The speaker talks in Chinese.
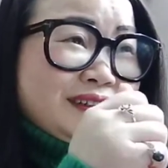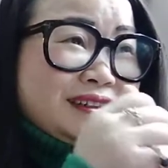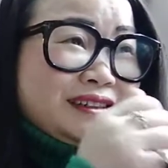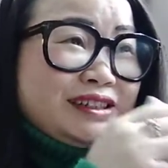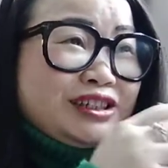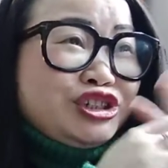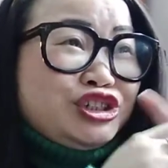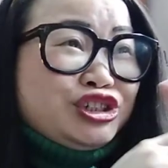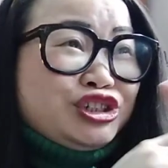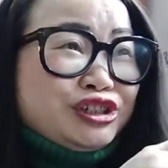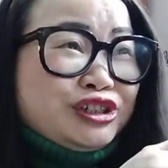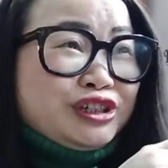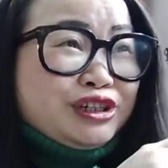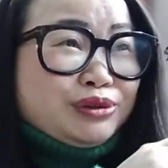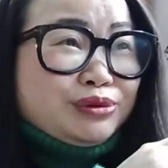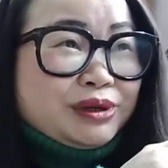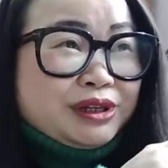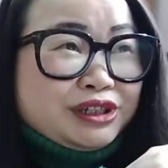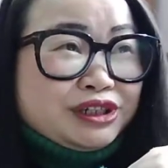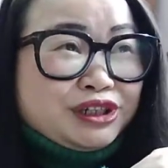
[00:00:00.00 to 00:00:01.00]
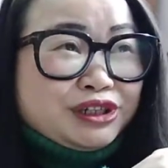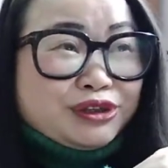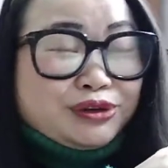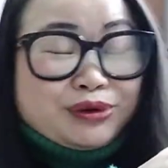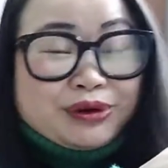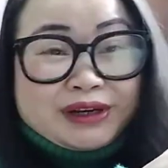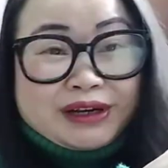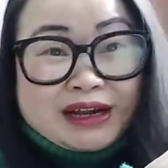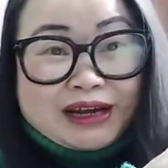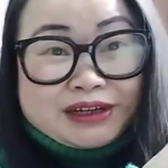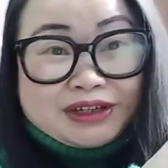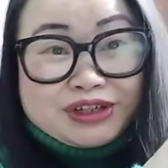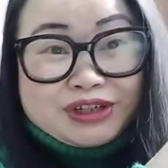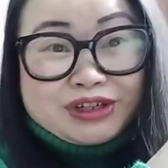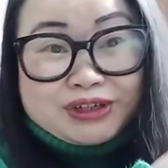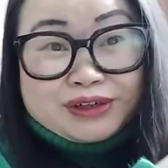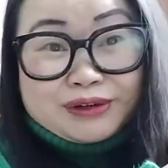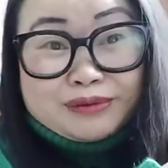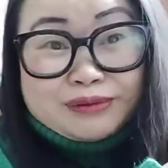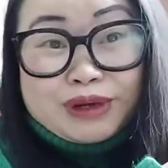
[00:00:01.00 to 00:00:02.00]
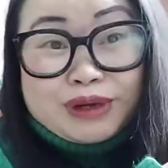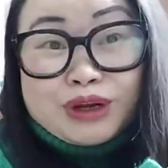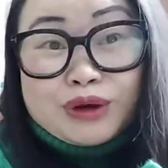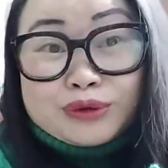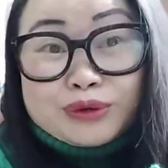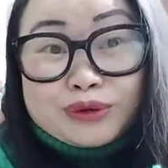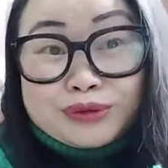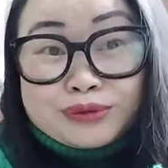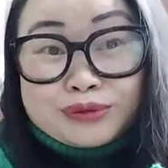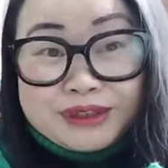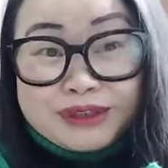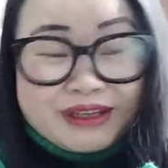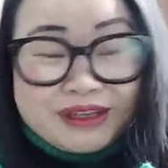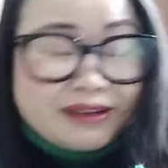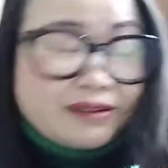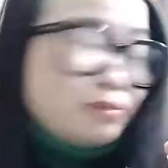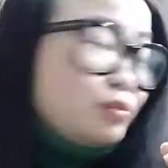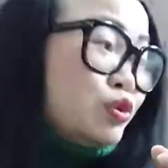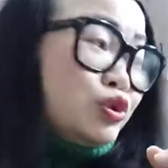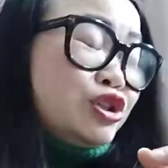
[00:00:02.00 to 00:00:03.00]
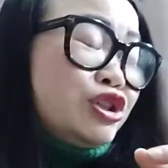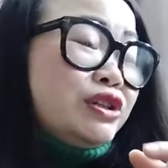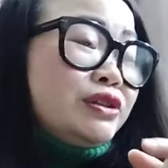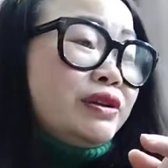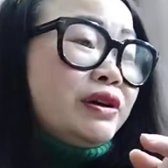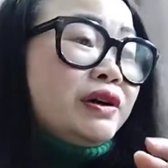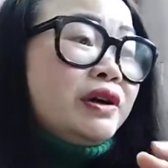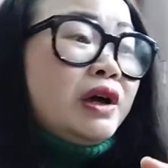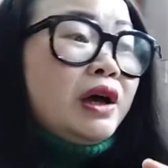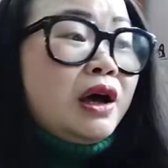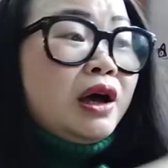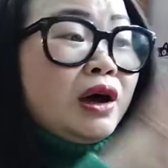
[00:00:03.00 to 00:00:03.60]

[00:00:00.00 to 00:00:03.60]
一直以为是越南是没有冬天，不是的，